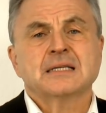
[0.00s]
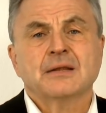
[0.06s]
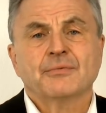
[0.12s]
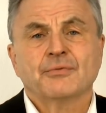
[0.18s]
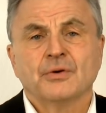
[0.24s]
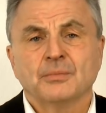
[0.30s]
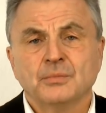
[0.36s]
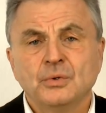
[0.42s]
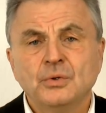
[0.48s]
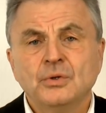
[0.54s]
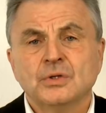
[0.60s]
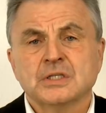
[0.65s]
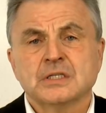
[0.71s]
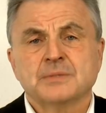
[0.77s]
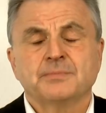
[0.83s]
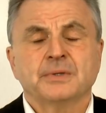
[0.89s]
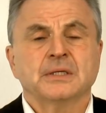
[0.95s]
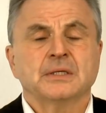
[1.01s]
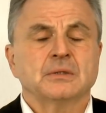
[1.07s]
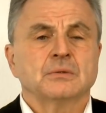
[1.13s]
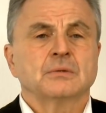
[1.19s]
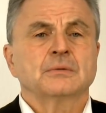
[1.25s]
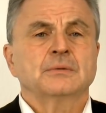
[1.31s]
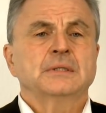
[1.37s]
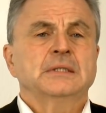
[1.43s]
die
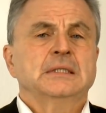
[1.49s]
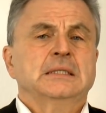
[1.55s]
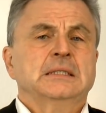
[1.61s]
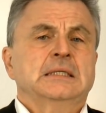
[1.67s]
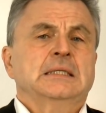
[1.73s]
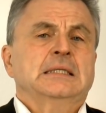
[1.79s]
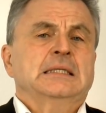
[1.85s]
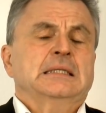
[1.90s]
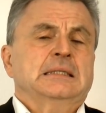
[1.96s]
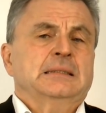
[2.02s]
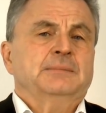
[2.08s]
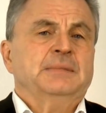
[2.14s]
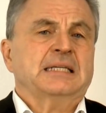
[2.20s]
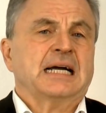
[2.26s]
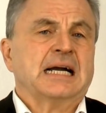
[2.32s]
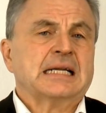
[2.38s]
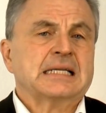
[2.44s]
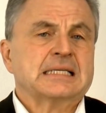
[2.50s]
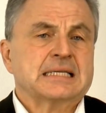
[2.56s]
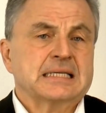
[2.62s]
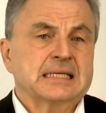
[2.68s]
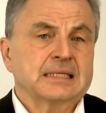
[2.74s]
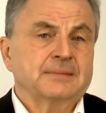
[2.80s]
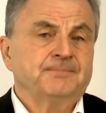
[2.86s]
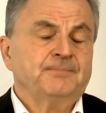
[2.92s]
Vermögensbildung mit
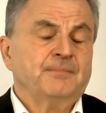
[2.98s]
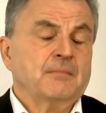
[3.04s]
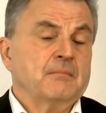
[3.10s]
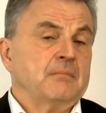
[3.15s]
Aktien